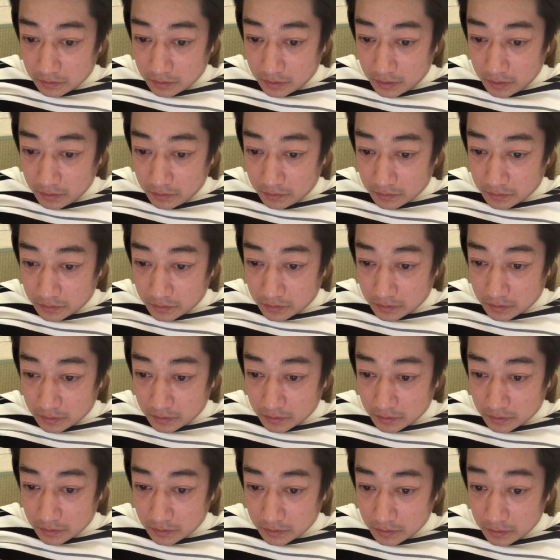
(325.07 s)

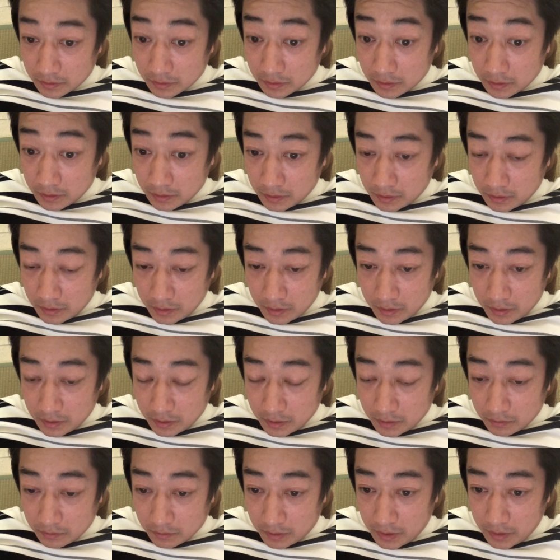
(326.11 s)
アイコス。
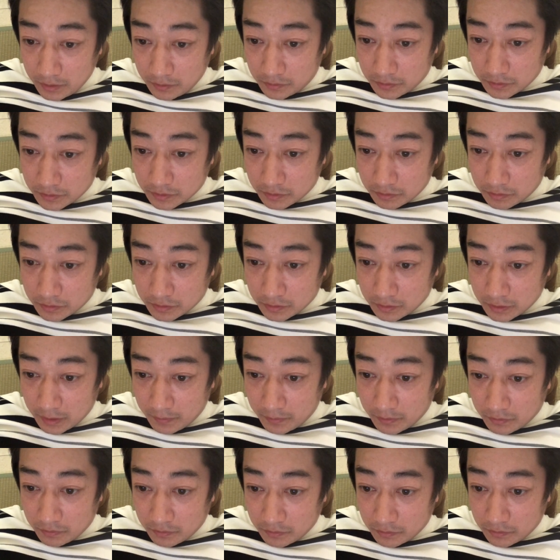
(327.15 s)
えっ、ー、と、アイコスと普通の
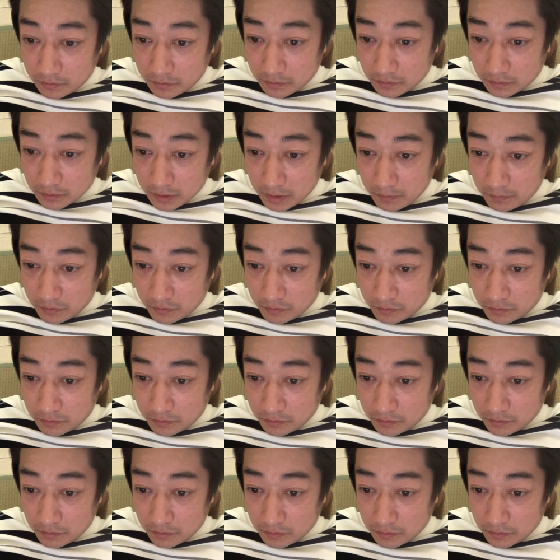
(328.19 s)
タバコの、
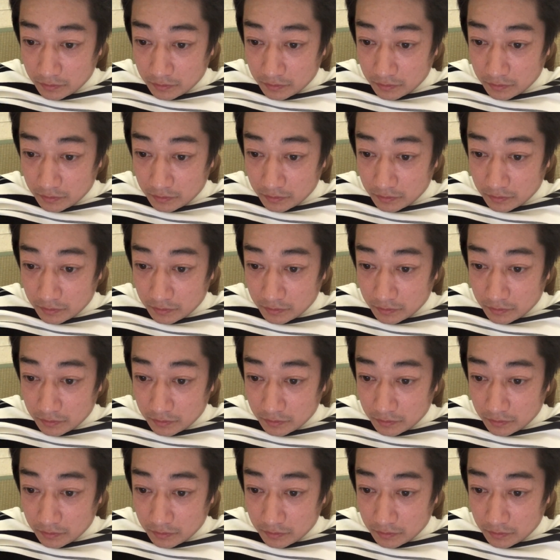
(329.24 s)
タバコ